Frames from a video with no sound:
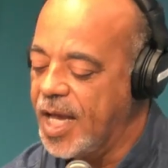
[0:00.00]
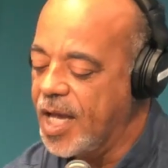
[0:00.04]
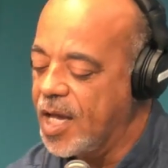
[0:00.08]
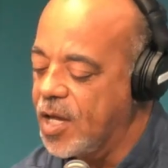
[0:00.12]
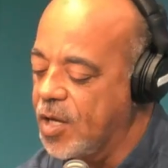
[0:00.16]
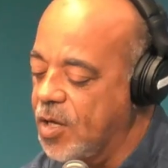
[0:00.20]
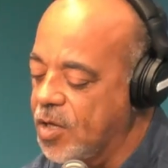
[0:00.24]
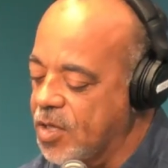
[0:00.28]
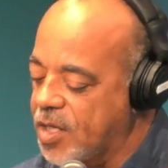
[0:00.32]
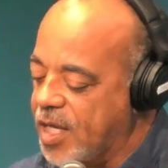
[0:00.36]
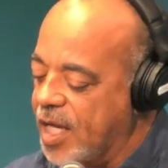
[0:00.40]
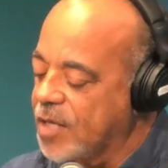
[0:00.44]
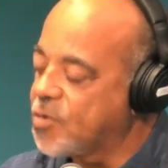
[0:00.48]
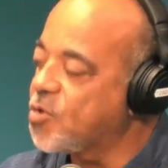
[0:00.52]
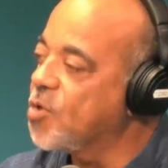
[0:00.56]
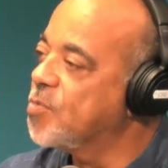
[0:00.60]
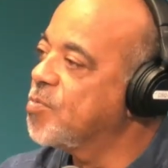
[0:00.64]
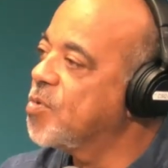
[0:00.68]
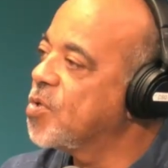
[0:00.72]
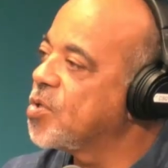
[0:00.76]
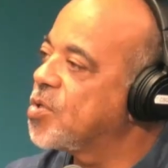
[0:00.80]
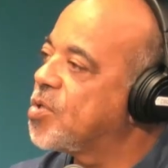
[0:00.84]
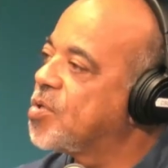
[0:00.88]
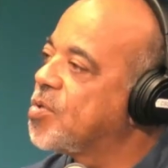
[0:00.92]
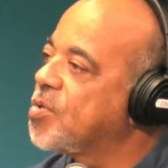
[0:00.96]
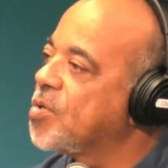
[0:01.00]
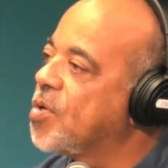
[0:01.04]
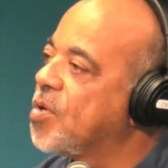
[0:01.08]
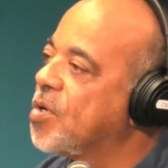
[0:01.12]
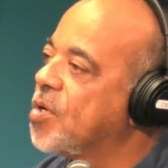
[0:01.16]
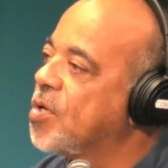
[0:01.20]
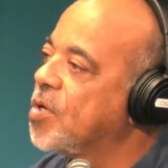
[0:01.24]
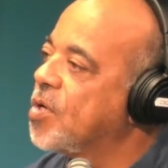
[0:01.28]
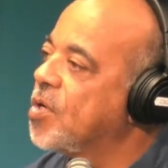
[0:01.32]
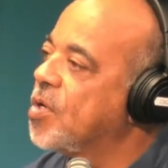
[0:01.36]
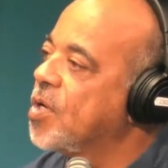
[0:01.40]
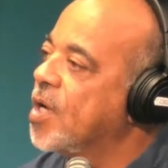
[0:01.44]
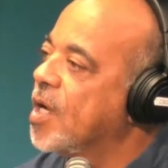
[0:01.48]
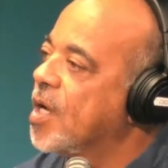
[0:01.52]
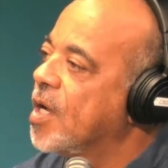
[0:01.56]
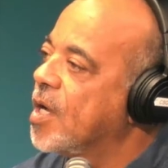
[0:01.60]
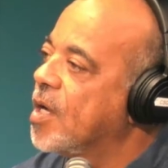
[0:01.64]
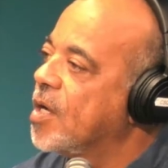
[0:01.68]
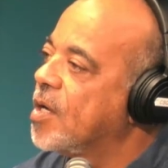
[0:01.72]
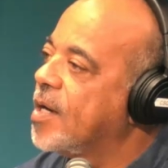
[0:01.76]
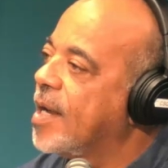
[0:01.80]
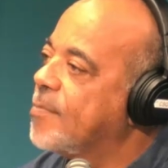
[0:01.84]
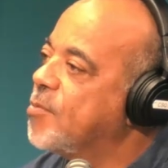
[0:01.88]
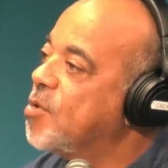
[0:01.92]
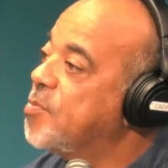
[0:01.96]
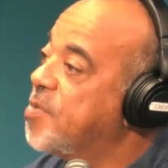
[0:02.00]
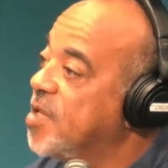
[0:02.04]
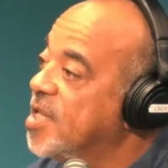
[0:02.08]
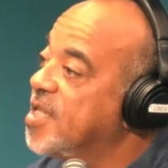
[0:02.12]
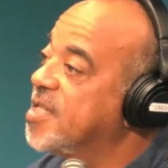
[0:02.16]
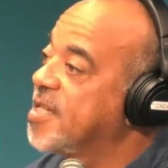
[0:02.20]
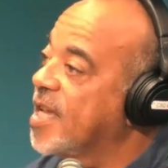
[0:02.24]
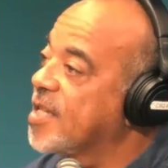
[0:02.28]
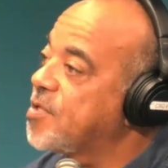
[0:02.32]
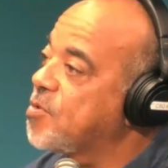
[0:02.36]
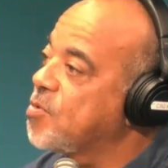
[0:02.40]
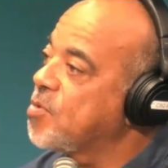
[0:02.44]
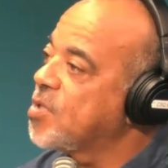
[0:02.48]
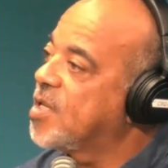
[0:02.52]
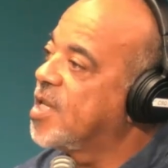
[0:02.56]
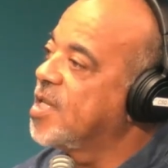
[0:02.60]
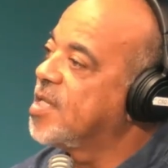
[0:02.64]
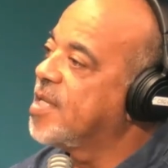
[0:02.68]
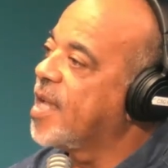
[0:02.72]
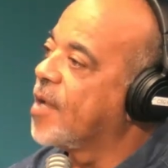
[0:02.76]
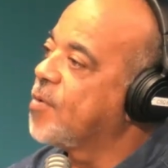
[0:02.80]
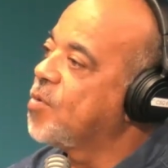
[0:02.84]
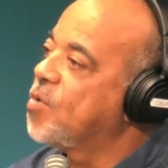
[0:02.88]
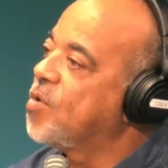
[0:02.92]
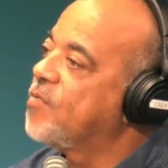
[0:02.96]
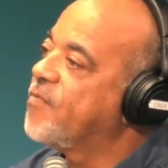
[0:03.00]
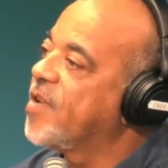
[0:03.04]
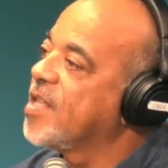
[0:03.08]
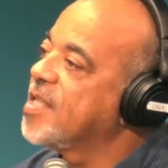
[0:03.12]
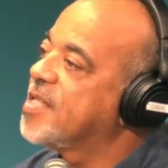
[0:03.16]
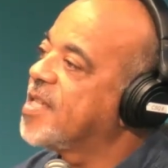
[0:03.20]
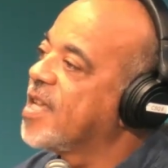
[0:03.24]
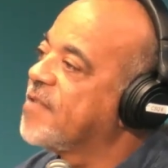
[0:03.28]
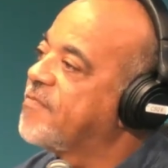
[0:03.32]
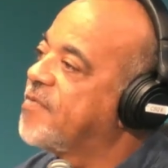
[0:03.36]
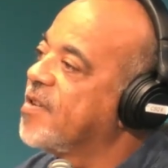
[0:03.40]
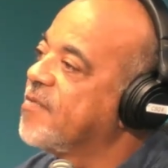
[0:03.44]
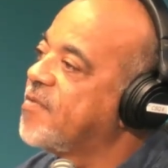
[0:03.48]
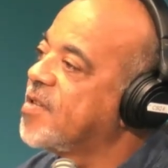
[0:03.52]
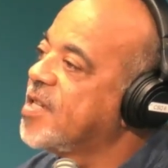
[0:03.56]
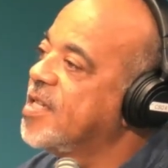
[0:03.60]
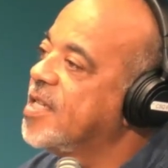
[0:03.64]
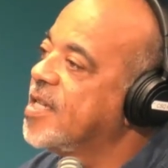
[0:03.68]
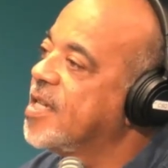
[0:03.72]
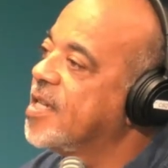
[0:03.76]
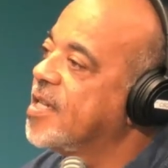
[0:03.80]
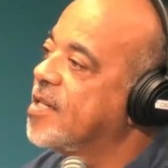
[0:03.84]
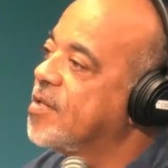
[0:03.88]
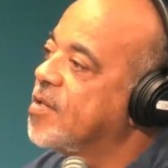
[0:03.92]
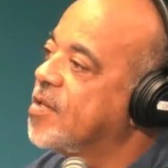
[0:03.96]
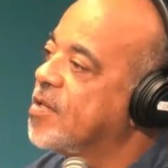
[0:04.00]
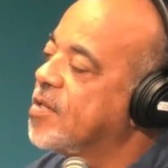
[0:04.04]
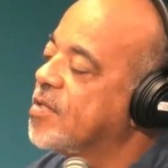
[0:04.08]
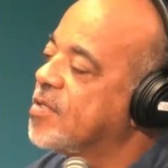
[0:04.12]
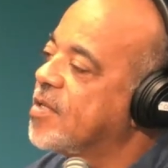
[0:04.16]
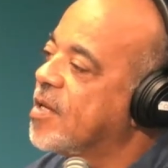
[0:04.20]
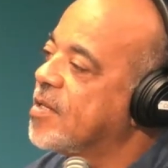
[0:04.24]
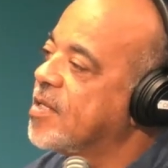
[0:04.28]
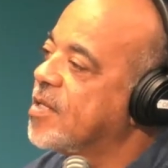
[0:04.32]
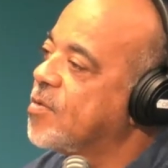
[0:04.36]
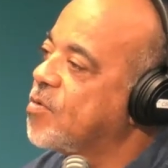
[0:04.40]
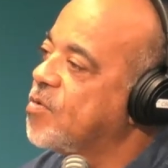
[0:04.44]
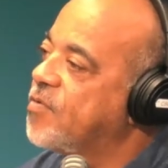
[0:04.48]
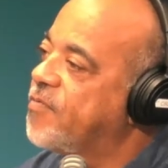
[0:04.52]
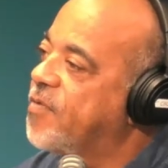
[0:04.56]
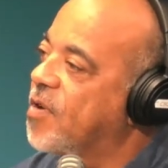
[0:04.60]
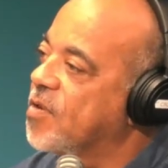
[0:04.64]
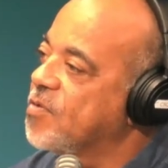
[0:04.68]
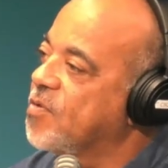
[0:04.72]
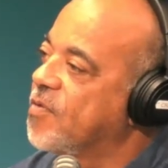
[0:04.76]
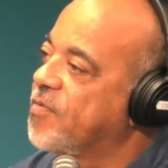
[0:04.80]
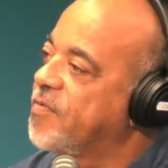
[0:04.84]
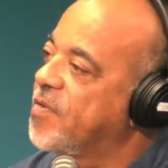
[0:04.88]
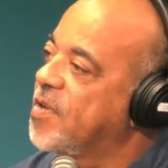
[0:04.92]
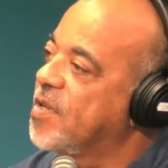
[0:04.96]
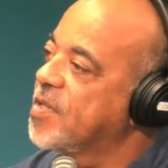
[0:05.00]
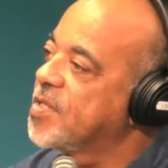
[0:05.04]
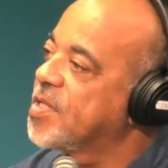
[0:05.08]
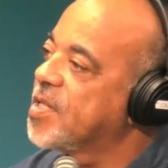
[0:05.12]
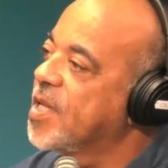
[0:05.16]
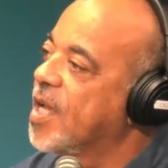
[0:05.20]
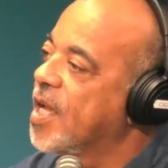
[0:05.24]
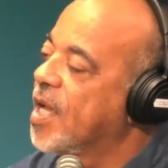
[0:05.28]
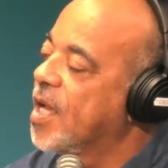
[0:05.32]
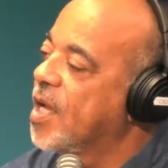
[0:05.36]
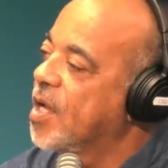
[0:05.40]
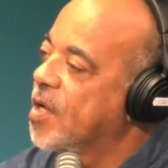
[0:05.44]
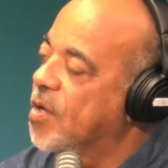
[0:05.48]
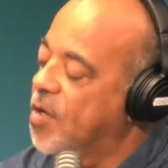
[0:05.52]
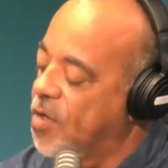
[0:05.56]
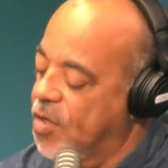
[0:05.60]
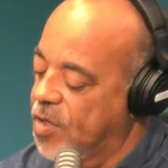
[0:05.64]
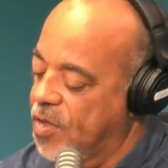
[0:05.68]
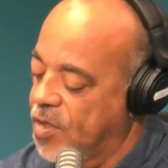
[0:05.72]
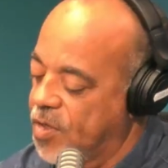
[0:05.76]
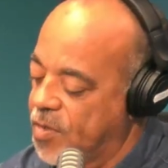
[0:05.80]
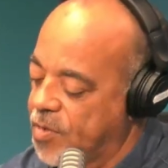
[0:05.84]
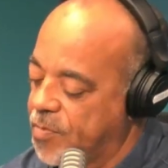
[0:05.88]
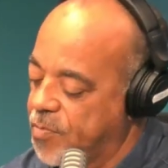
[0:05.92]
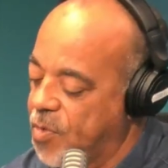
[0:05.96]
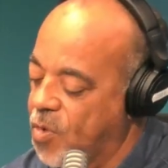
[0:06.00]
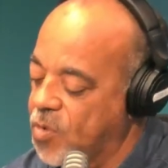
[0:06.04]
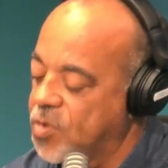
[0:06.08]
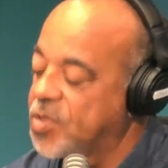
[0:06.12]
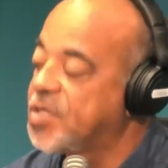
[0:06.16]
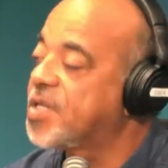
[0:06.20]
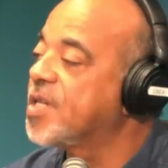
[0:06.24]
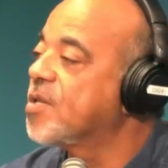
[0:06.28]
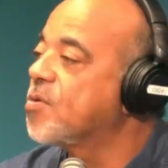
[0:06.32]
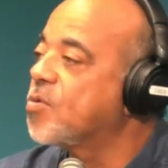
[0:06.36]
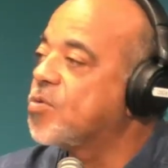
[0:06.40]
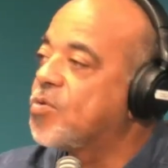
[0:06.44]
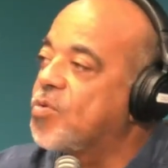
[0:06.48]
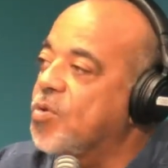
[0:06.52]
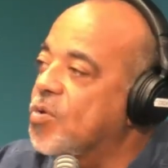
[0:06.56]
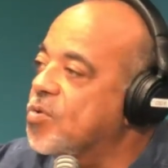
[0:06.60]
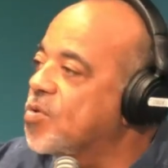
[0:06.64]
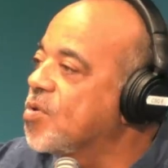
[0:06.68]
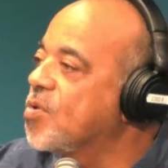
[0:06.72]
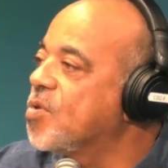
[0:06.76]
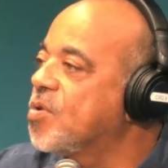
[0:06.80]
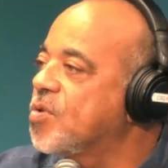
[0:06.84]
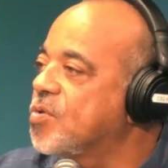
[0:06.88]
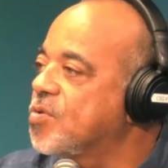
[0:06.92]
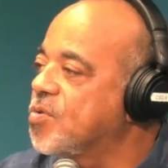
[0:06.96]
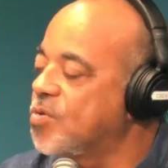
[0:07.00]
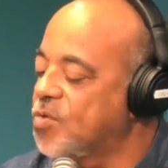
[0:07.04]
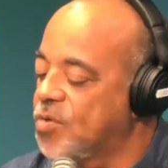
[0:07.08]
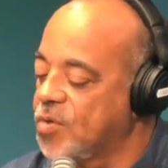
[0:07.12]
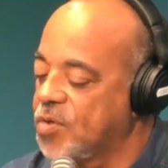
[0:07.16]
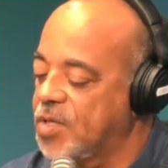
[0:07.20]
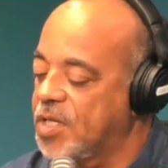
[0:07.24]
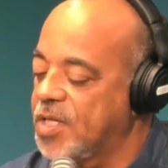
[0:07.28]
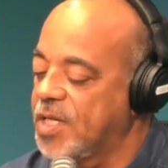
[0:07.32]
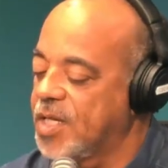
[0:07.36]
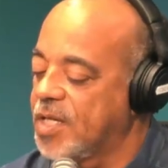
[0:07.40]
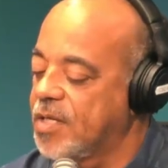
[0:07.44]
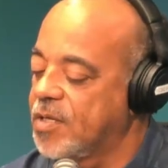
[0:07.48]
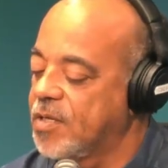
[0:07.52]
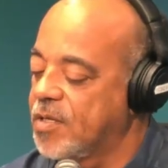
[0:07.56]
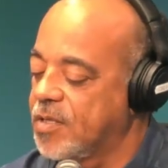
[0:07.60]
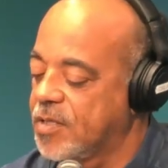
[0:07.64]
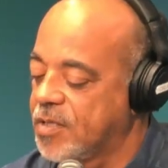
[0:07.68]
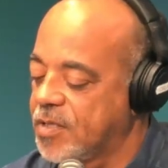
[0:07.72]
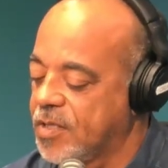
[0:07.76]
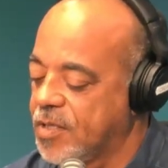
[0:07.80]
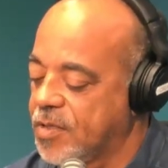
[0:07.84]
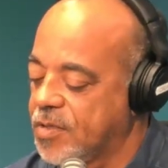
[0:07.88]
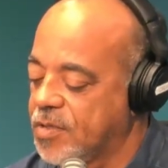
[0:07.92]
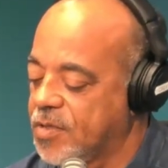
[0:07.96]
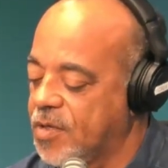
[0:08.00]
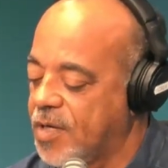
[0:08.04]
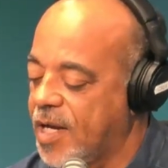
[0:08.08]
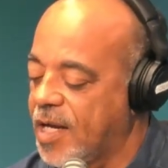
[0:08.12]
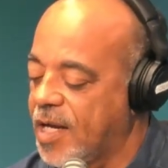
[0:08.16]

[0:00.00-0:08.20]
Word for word: Euh, quelques mots sur euh, la mobilisation qu'il y a eu le 27 février dans les rues de Fort-de-France. bon, on le sait autour du dossier de, la